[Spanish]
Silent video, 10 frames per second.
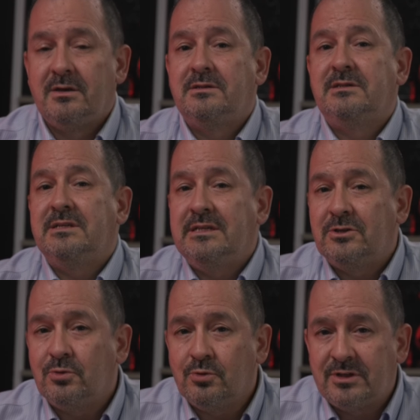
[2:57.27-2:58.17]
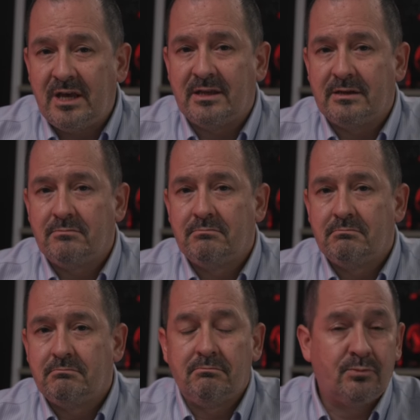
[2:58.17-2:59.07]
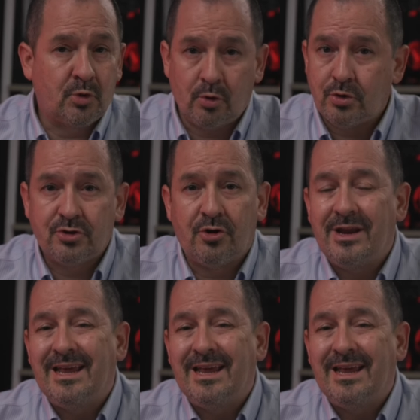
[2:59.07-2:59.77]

Si suceden, todos son